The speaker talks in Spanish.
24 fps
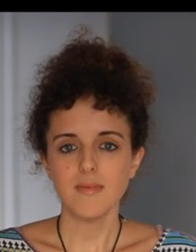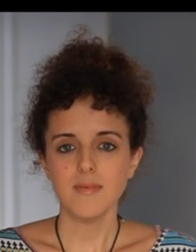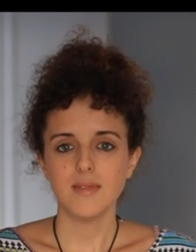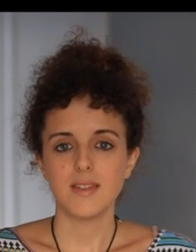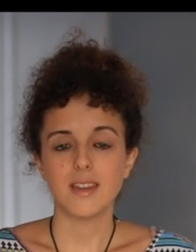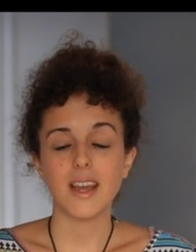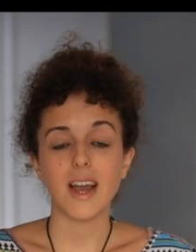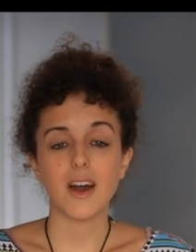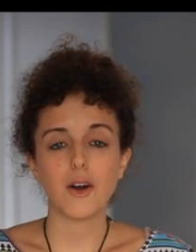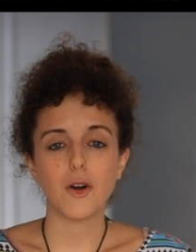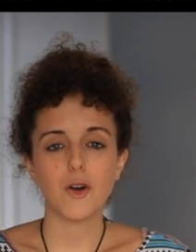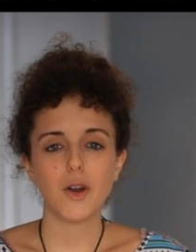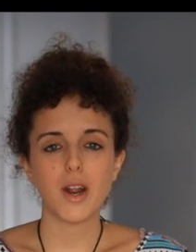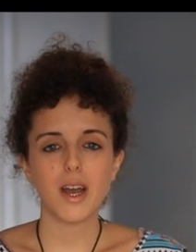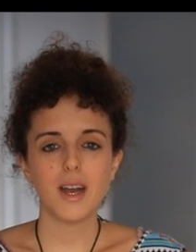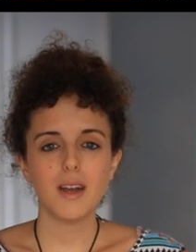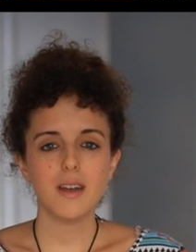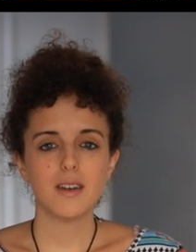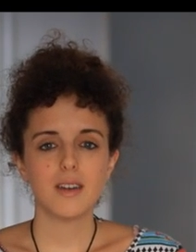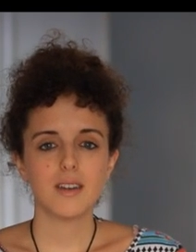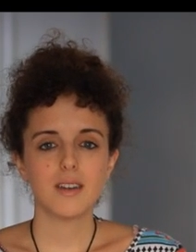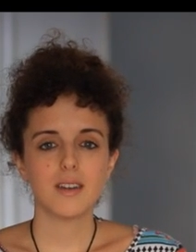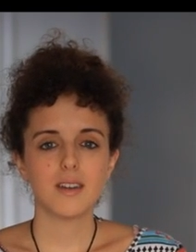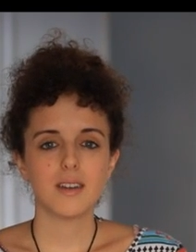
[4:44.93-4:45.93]
Y ahora
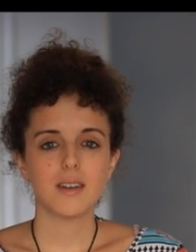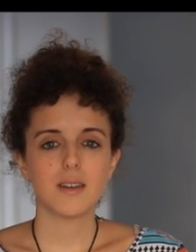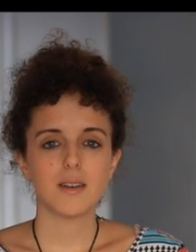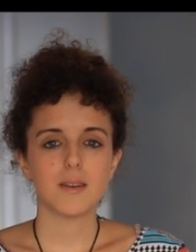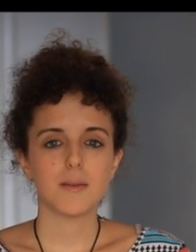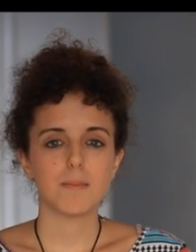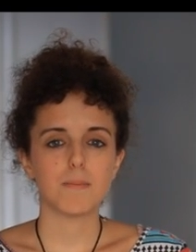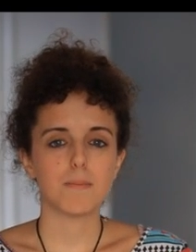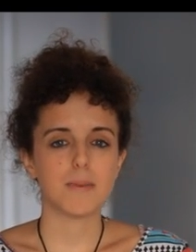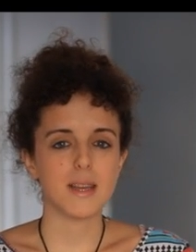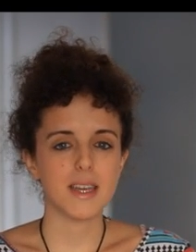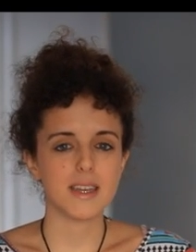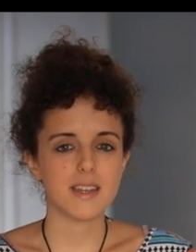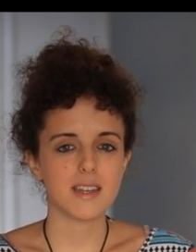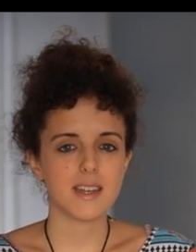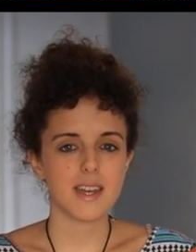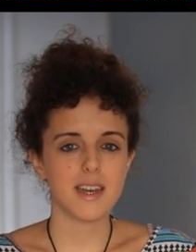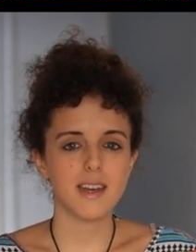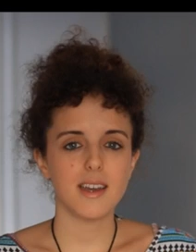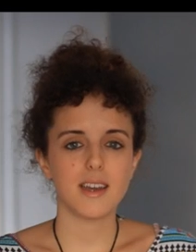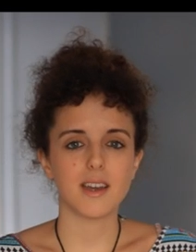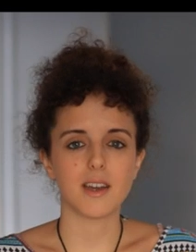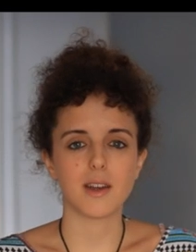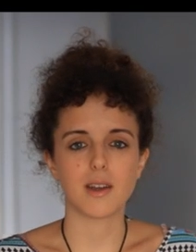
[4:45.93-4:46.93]

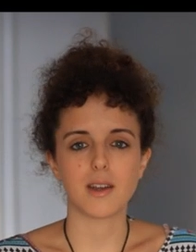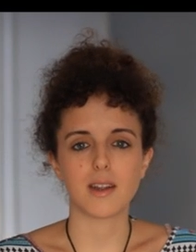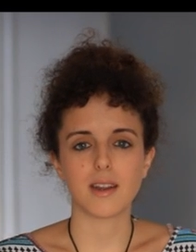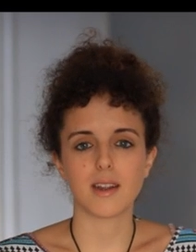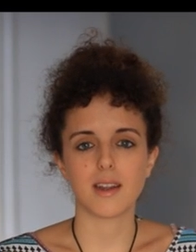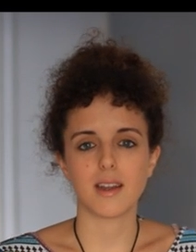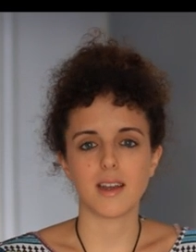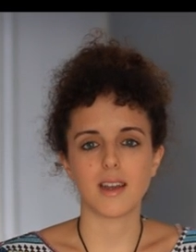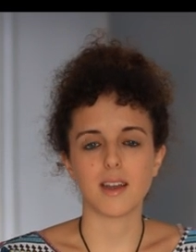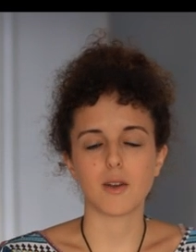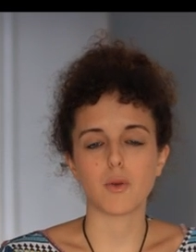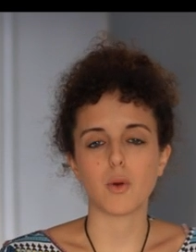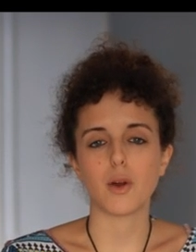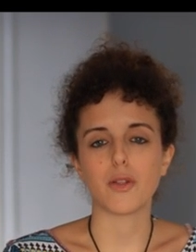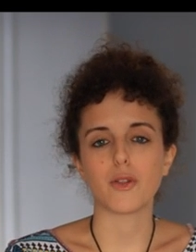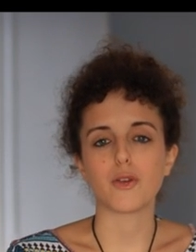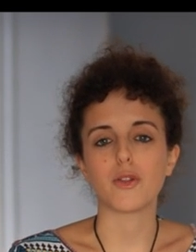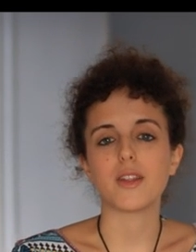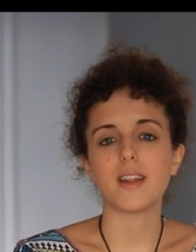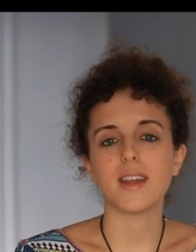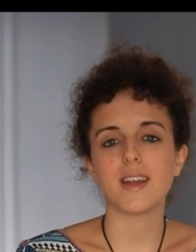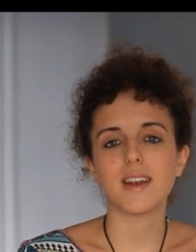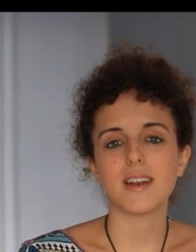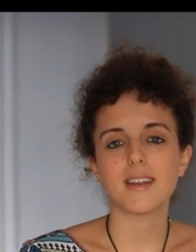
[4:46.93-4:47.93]
Piensa en, cuando
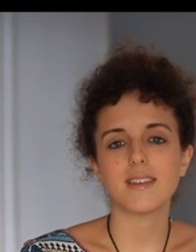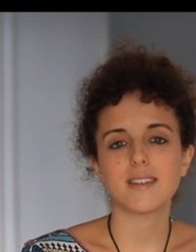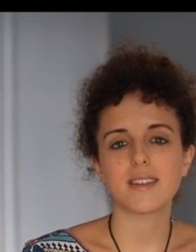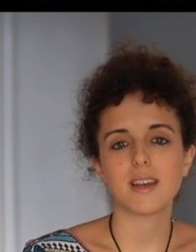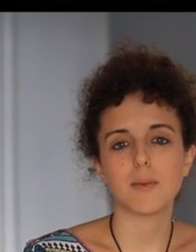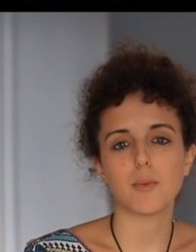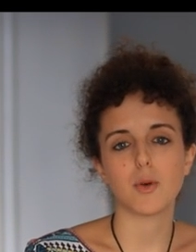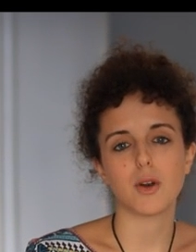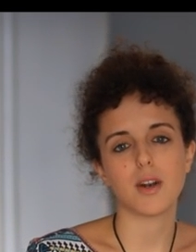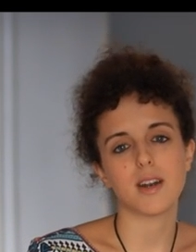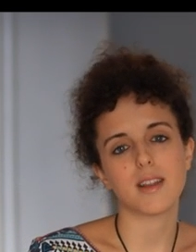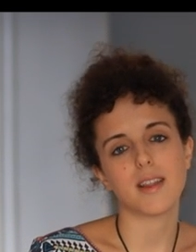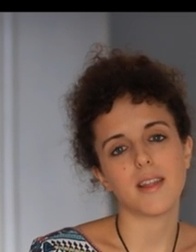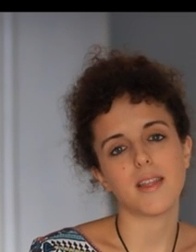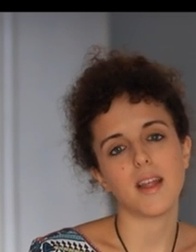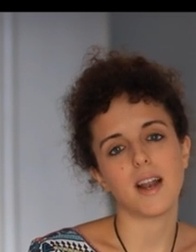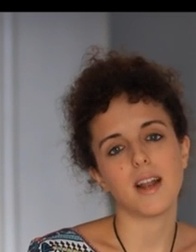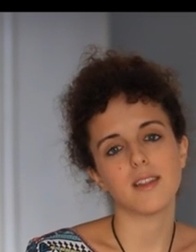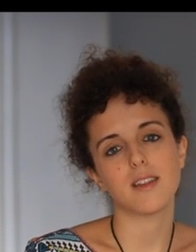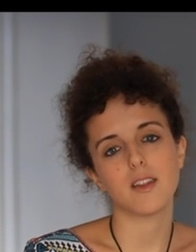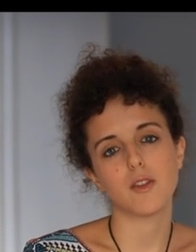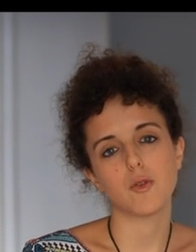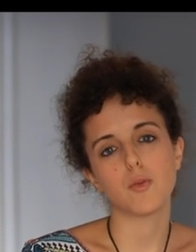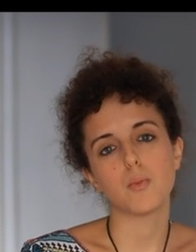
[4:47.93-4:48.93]
tienes que ponerte
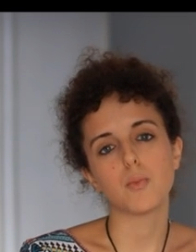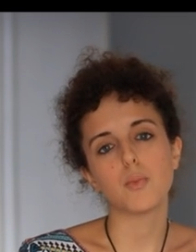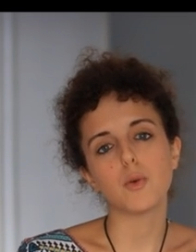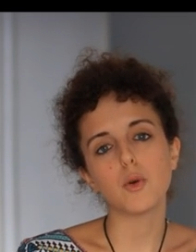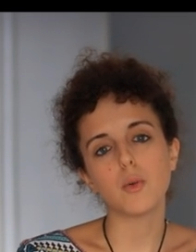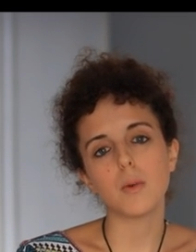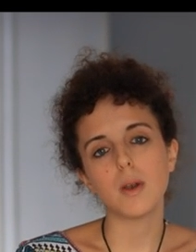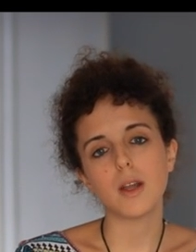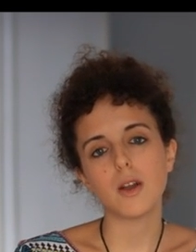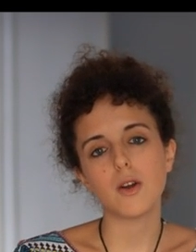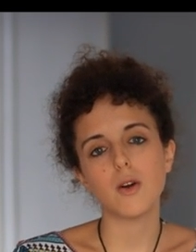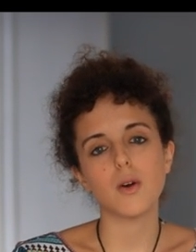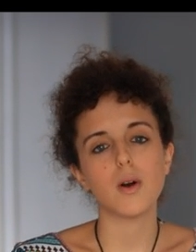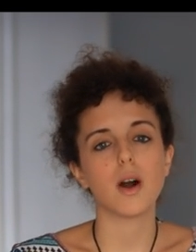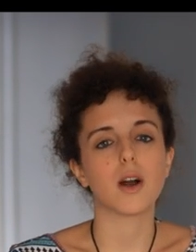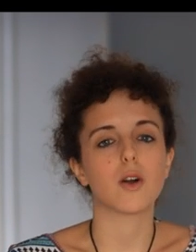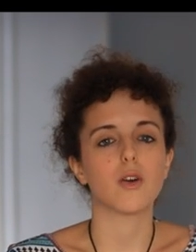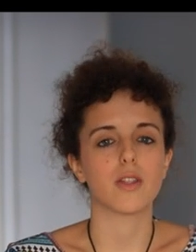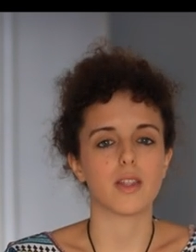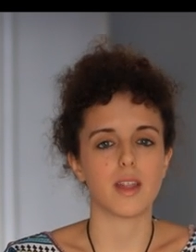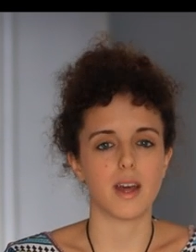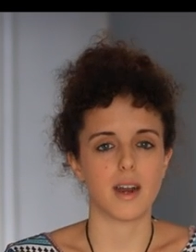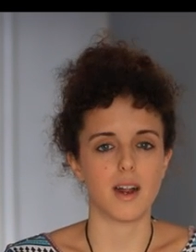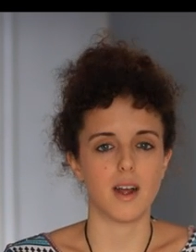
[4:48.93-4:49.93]
delante de un público a
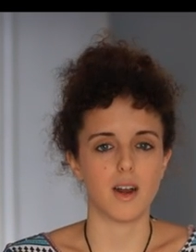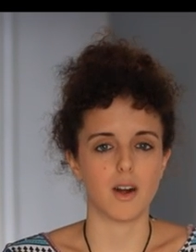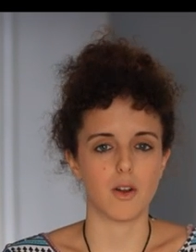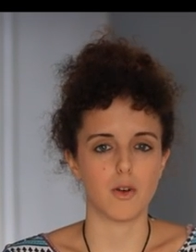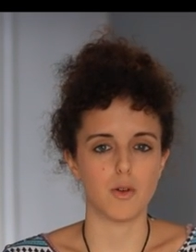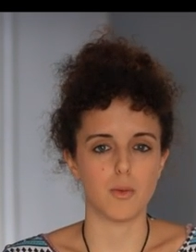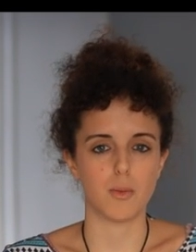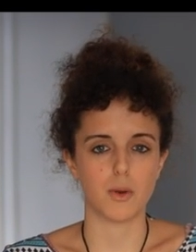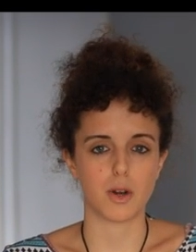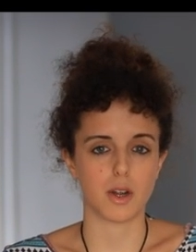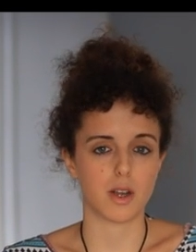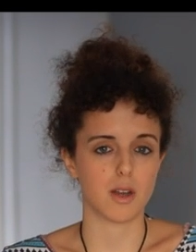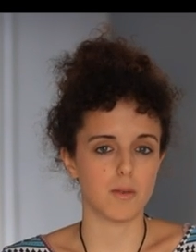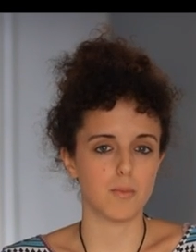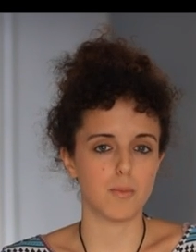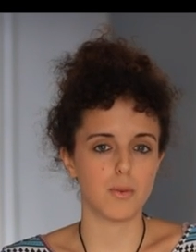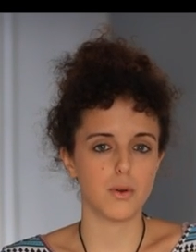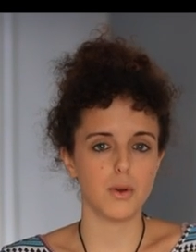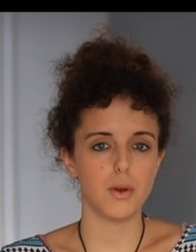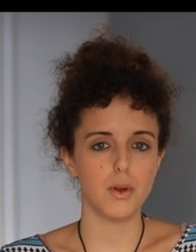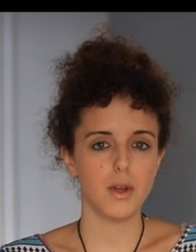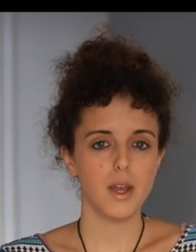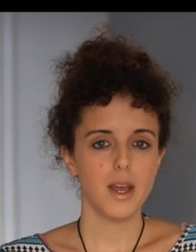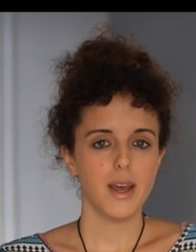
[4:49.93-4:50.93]
contar algo, por
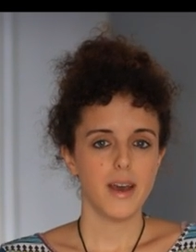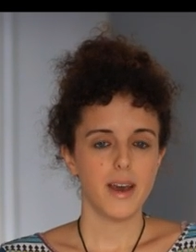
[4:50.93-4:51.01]
ejemplo,